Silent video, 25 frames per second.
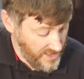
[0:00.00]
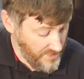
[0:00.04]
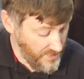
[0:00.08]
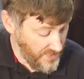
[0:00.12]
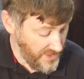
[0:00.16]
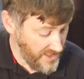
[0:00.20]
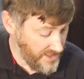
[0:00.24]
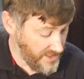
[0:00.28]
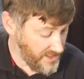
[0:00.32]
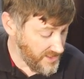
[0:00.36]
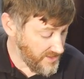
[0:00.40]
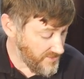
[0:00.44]

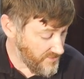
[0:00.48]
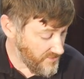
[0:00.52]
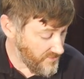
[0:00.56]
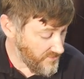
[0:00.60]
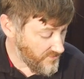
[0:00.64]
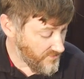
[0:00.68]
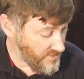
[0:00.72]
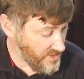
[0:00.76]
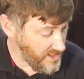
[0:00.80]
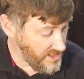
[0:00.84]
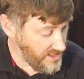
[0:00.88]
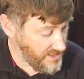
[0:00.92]
и при этом
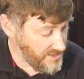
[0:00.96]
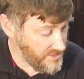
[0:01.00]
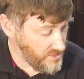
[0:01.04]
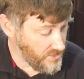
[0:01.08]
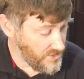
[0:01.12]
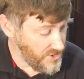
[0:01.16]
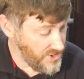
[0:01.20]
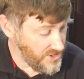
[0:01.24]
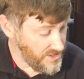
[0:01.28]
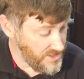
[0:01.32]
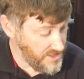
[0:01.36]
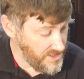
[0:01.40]

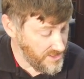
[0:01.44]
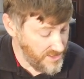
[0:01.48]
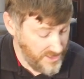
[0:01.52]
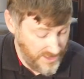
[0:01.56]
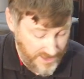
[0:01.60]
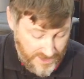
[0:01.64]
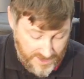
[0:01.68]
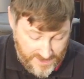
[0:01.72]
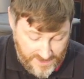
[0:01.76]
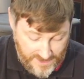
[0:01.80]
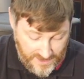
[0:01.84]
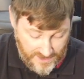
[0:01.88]
выглядит очень
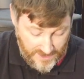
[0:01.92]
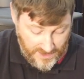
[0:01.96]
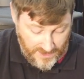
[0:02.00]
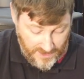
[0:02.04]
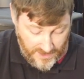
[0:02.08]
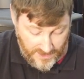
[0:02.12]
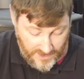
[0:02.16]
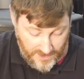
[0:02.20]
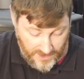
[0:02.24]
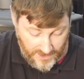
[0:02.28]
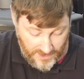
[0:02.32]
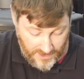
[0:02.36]
интересно
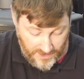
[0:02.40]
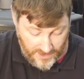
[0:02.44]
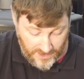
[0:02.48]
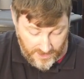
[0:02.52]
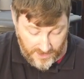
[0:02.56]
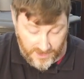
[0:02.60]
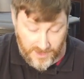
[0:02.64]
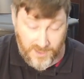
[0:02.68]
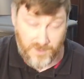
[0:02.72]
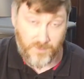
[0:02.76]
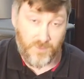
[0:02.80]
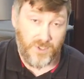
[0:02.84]

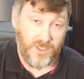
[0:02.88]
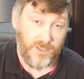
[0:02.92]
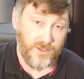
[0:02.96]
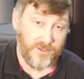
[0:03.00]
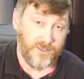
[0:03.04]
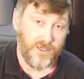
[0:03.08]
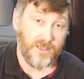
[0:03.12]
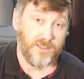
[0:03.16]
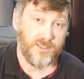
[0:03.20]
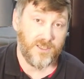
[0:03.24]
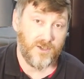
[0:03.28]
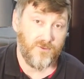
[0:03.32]
и
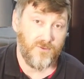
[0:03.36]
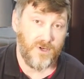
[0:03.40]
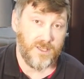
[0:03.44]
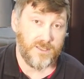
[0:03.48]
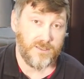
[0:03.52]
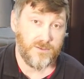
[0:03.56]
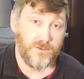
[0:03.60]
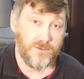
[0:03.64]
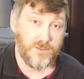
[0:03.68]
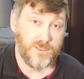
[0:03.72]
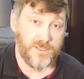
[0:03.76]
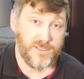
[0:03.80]
имеет адекватную